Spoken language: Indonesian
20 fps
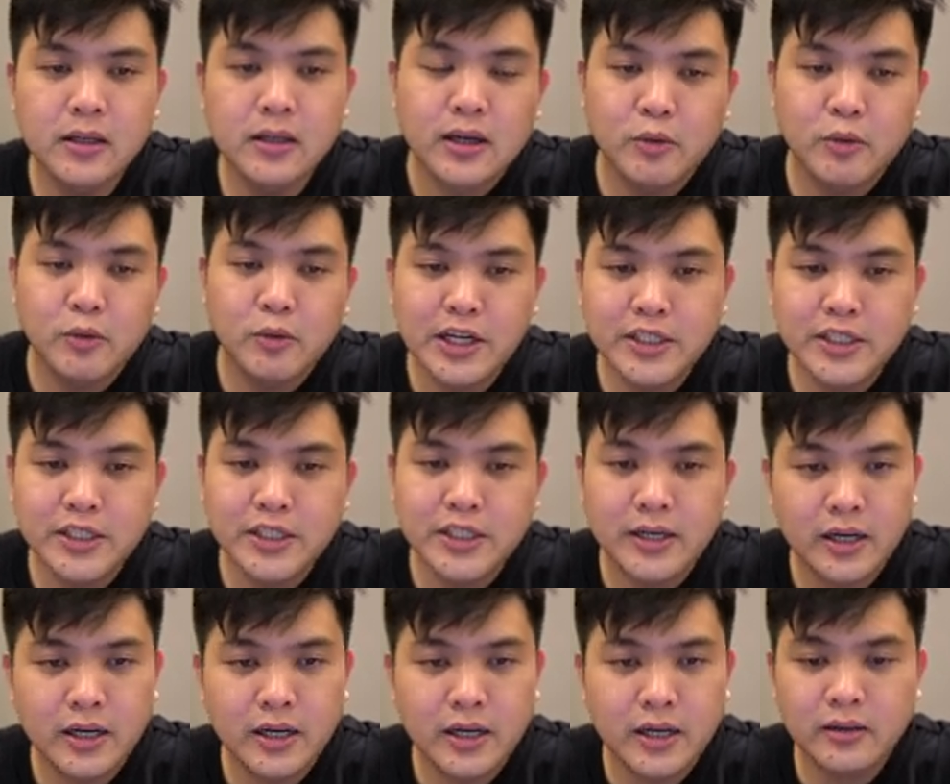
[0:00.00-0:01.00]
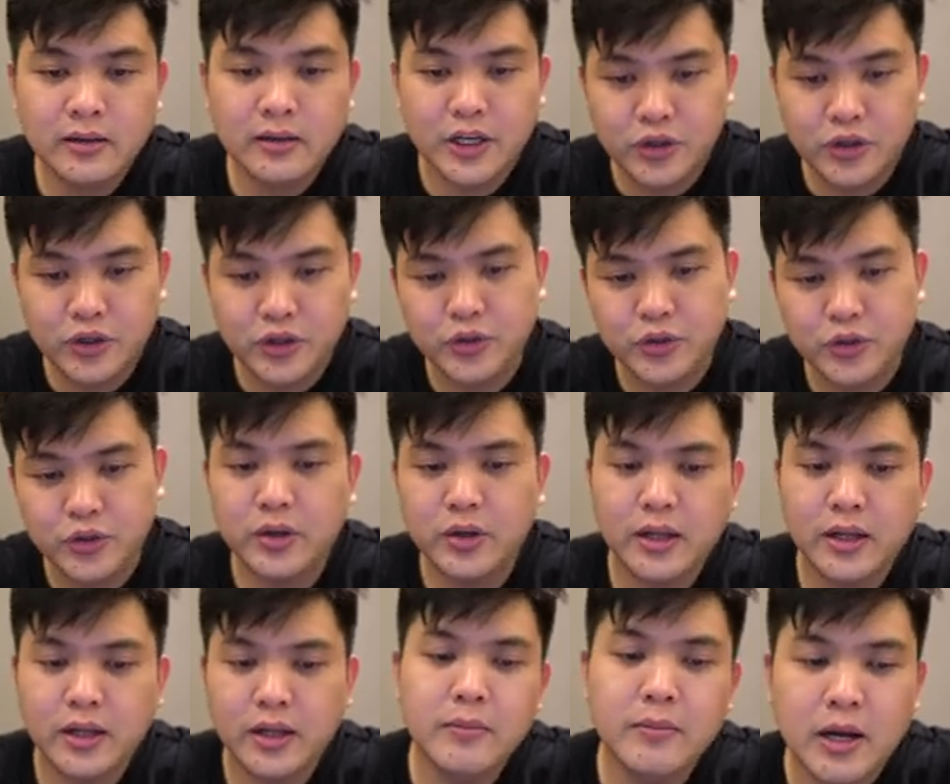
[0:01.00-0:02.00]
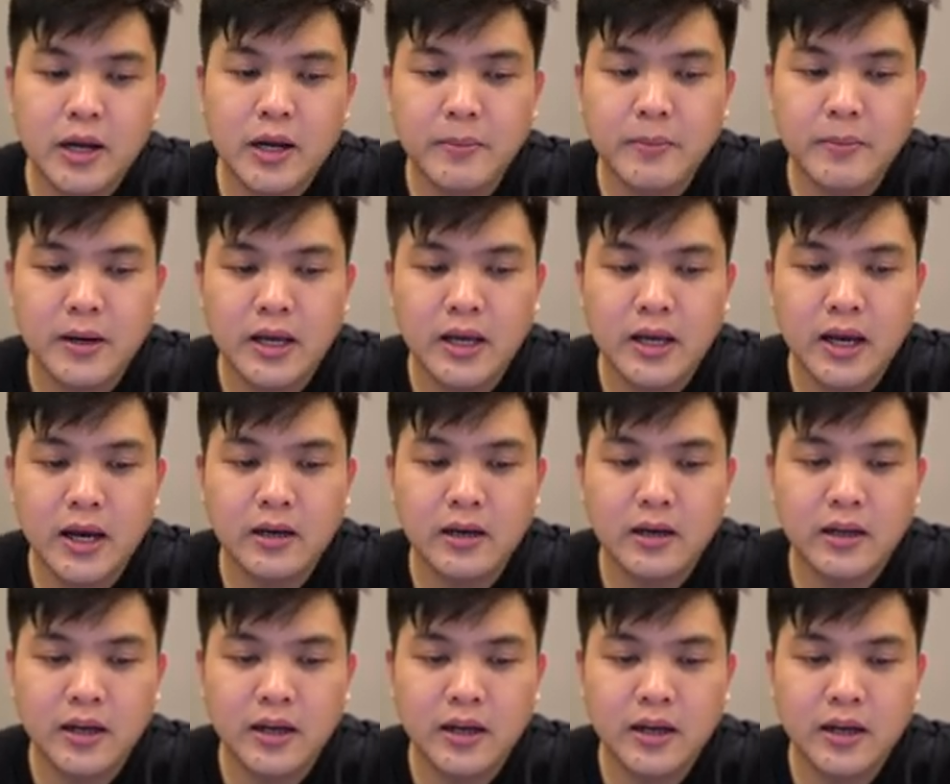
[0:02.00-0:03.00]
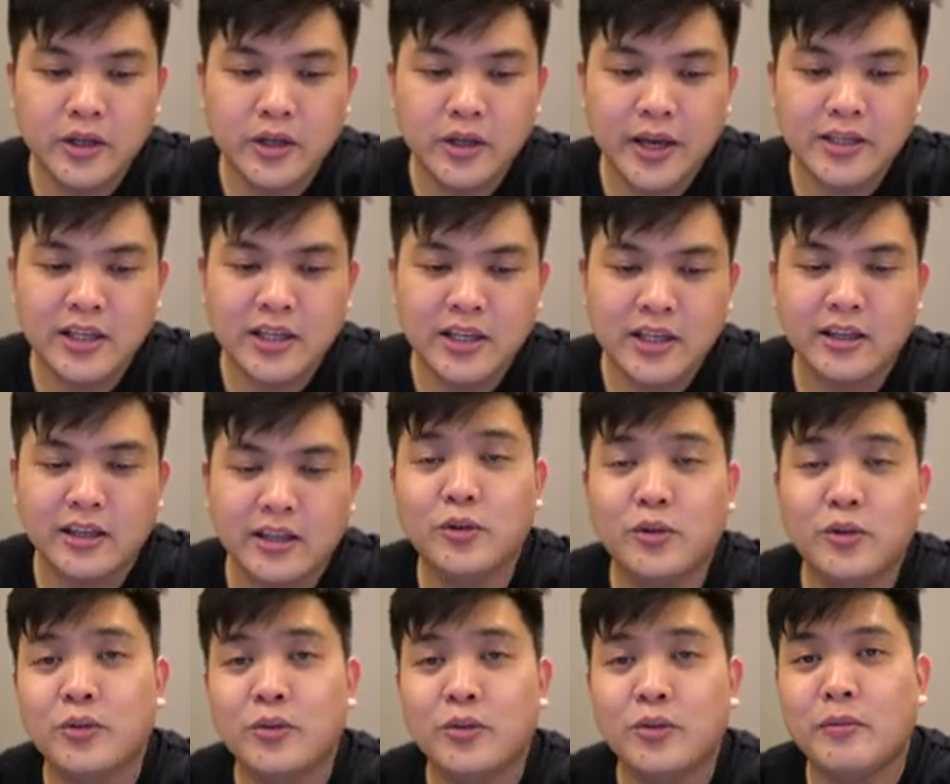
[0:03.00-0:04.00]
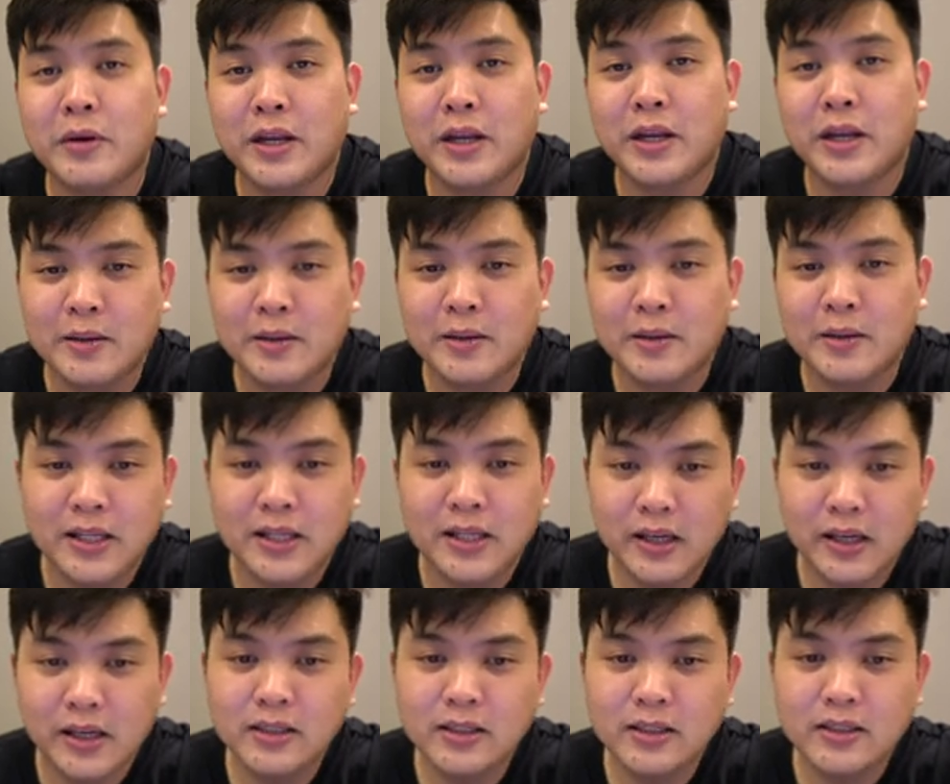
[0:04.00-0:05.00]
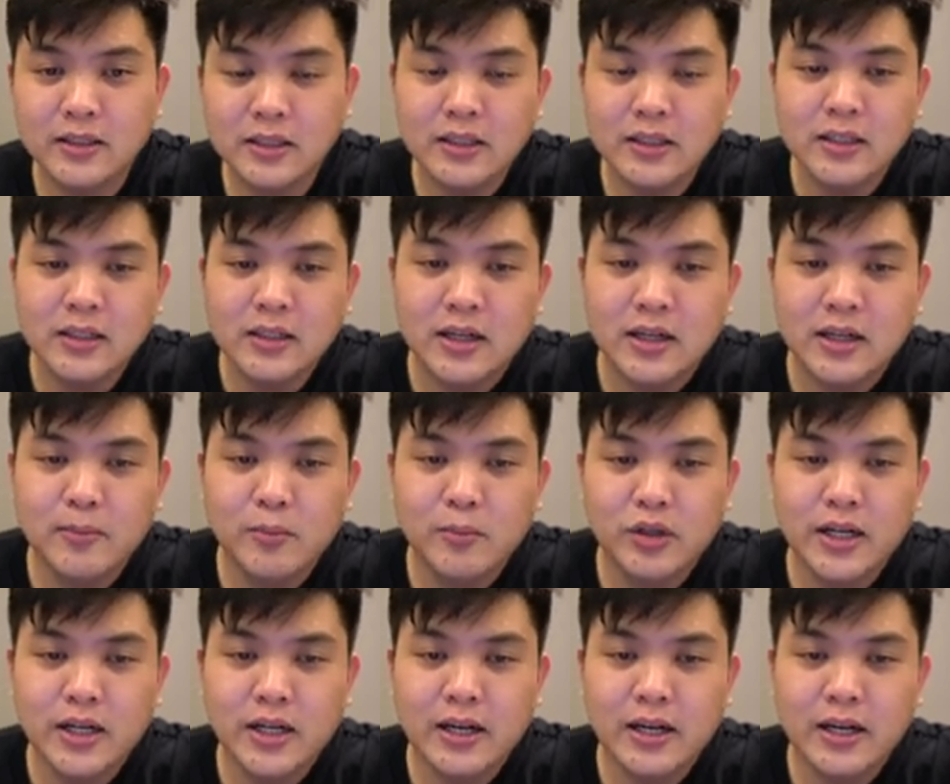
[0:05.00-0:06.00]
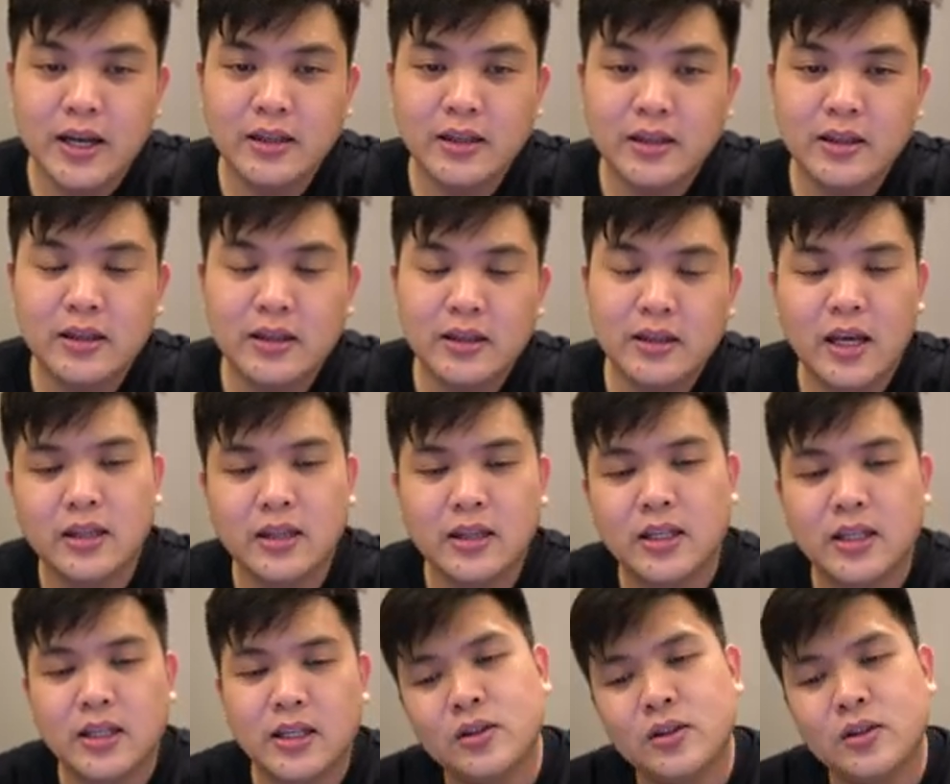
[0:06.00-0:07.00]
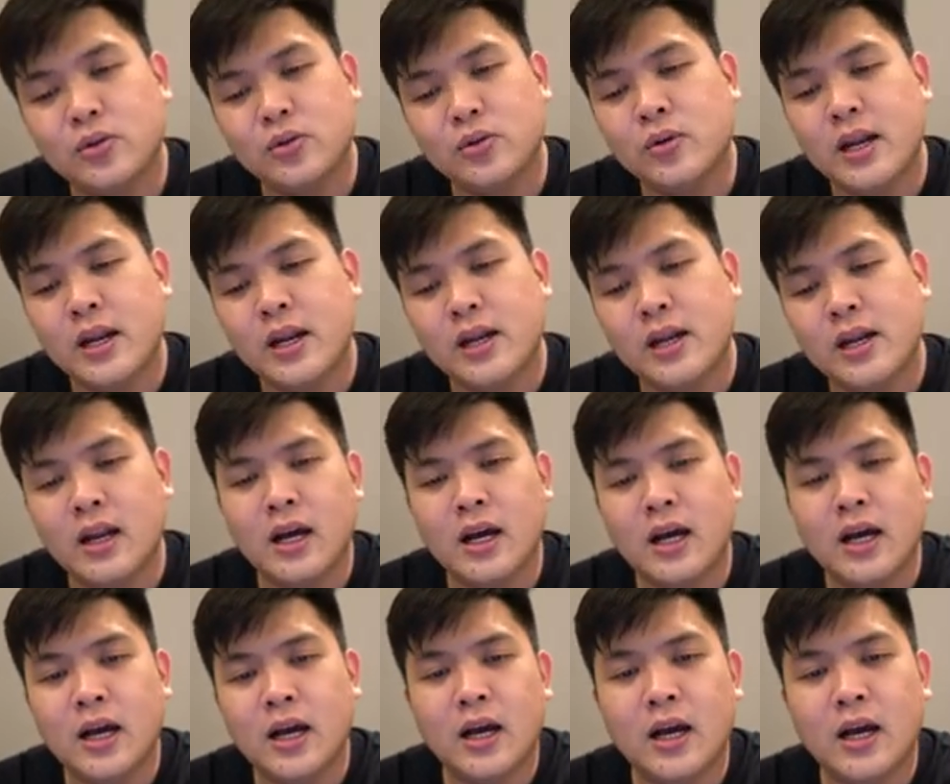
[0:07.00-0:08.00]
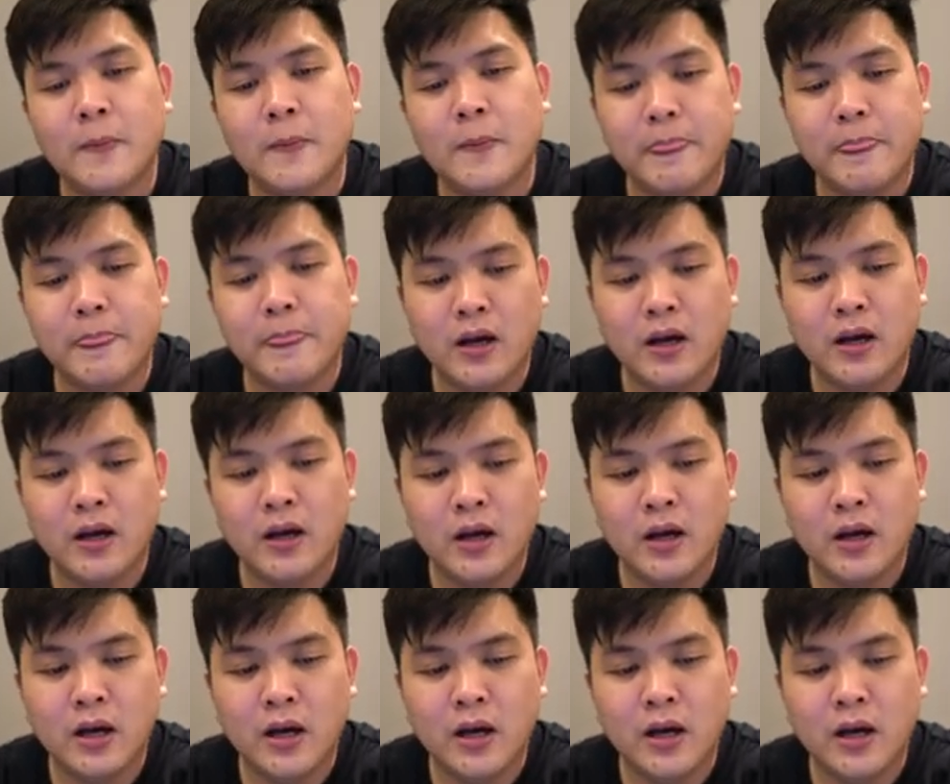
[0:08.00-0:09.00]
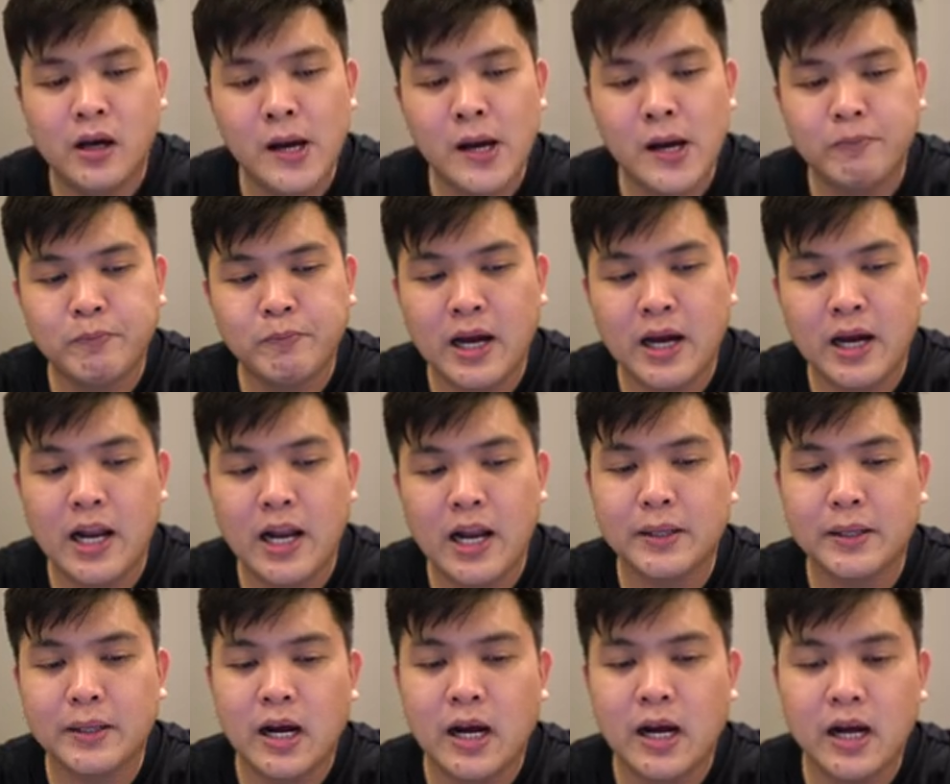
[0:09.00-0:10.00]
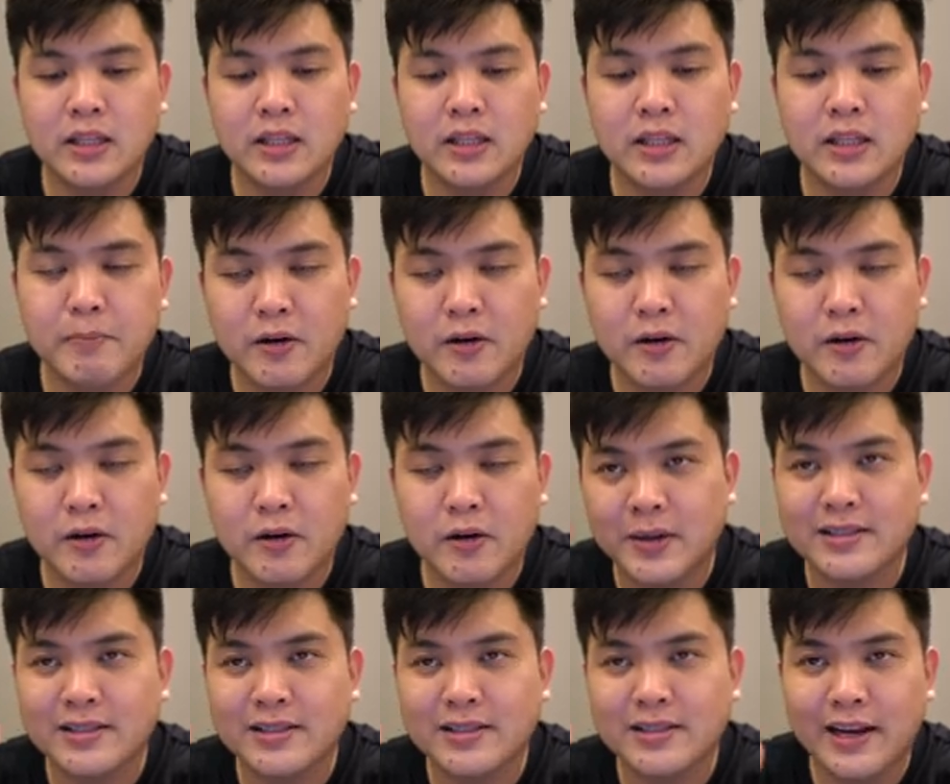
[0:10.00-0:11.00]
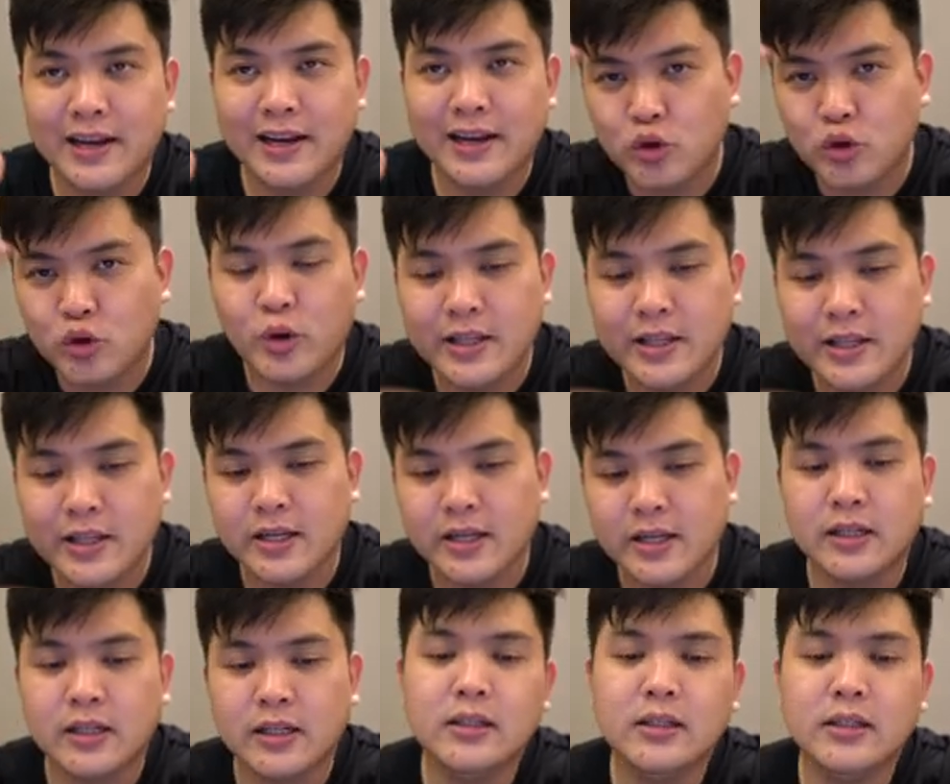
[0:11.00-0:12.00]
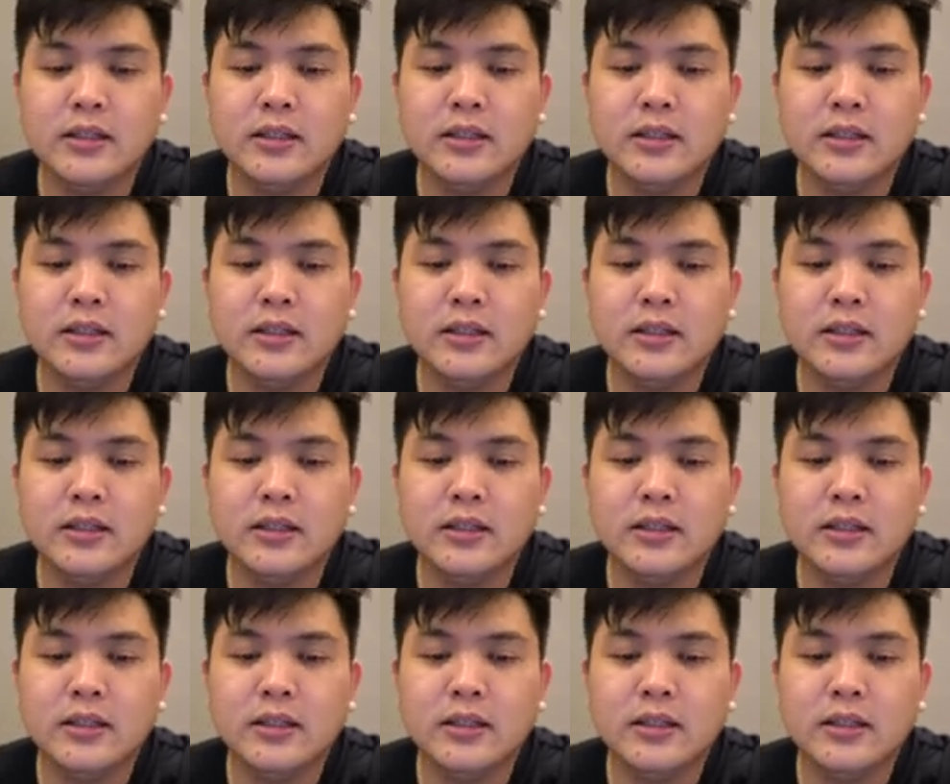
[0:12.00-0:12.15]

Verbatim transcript: kemudian gender as usual ya berapa banyak di case nya kita tuh pria lebih banyak ya kemudian date date itu adalah uh, tanggal per tanggal jadi performance dari keseluruhan channel